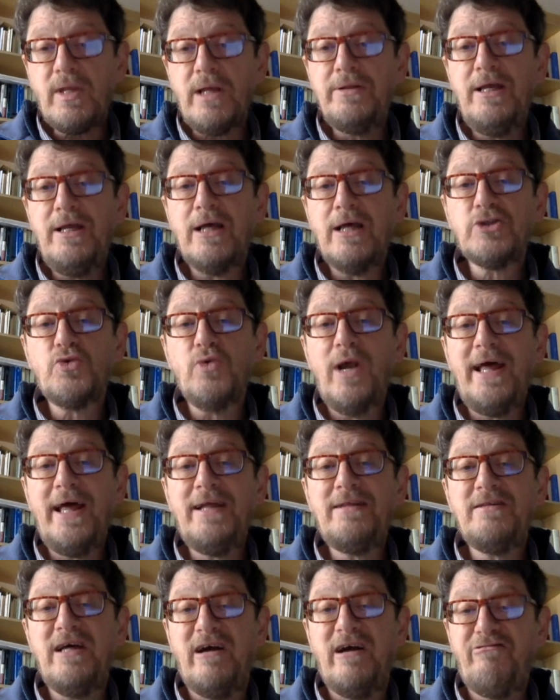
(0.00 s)
nella sua
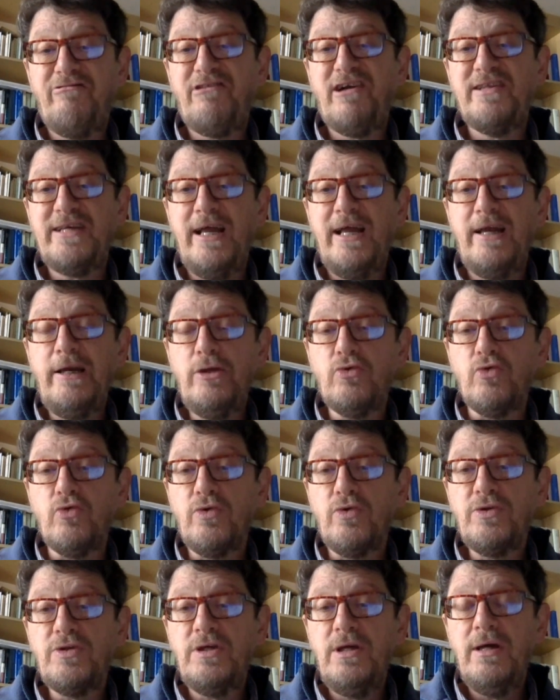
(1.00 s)
lettera a Fratelli
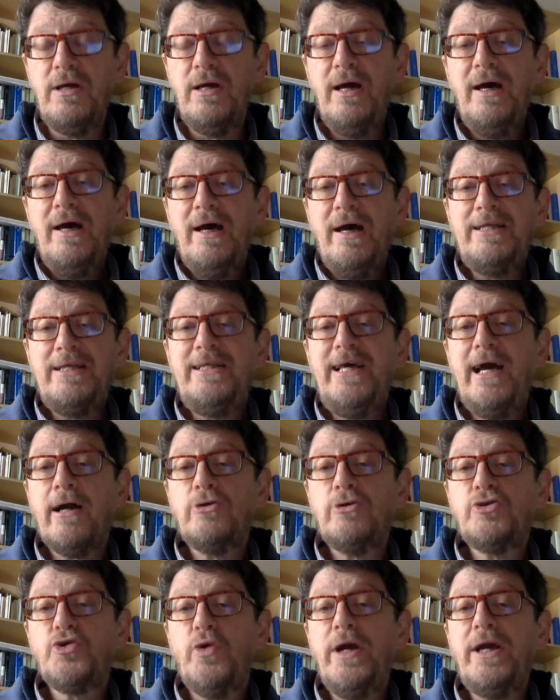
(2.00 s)
Tutti, l'idea
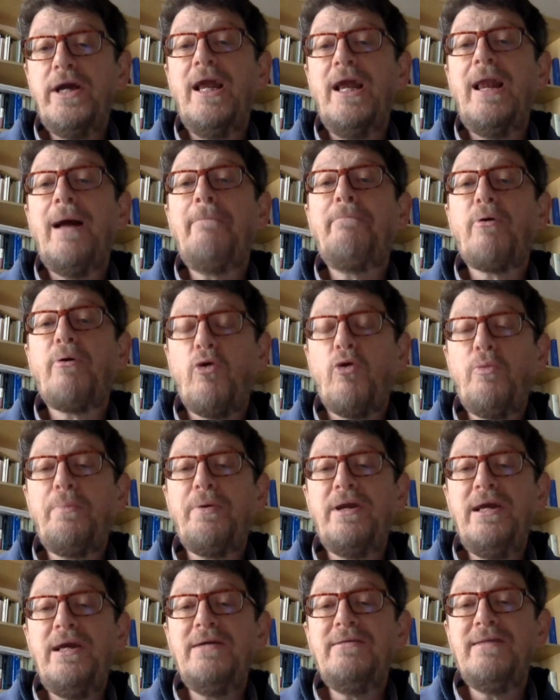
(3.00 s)
cioè che la
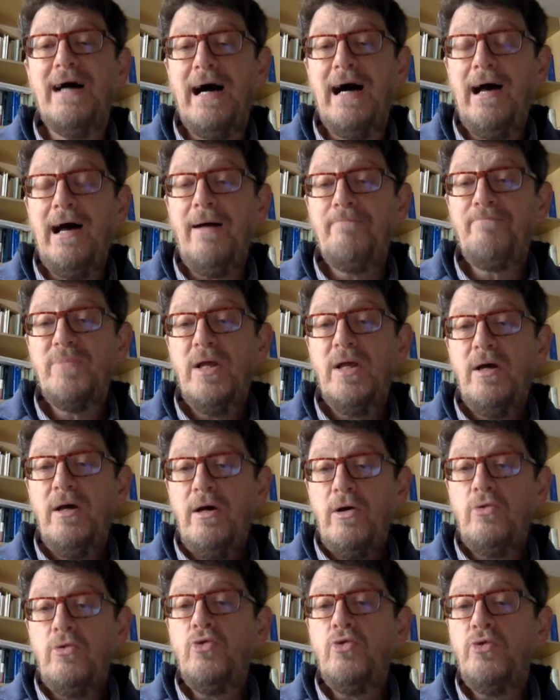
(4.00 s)
proprietà
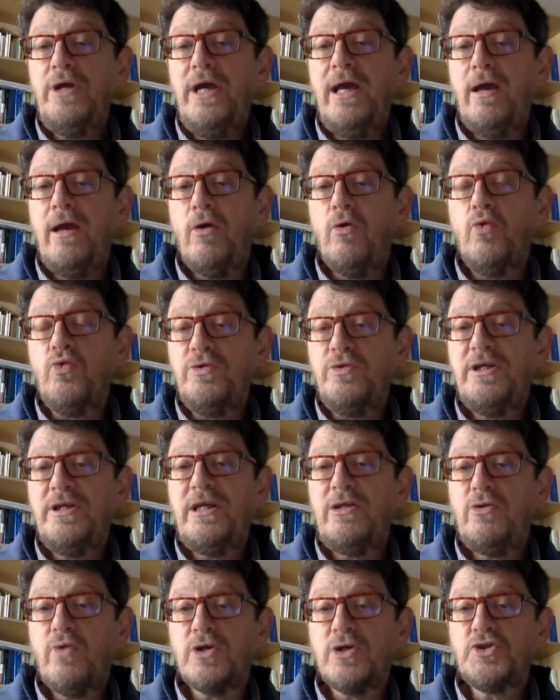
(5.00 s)
non è un
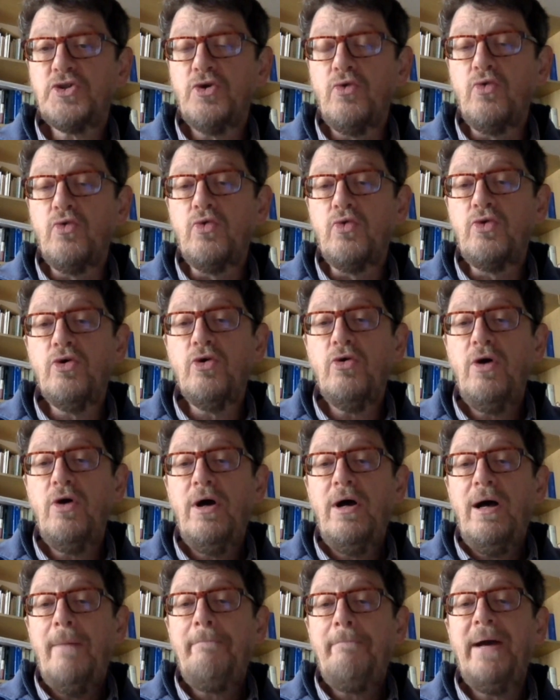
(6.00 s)
diritto assoluto,
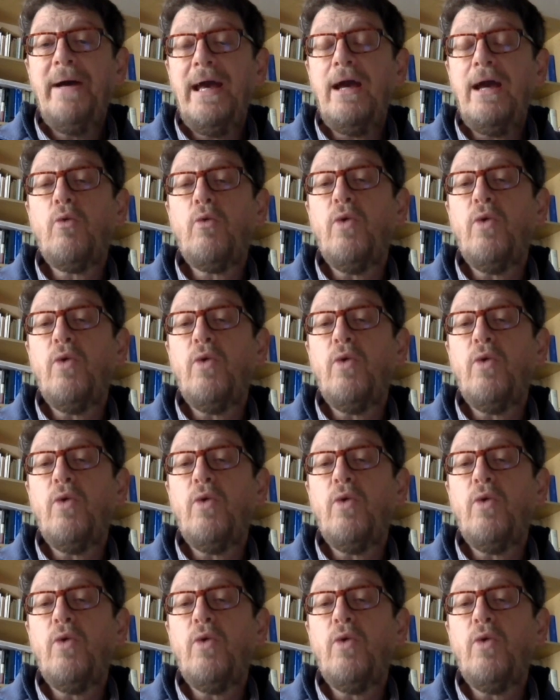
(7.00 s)
ma è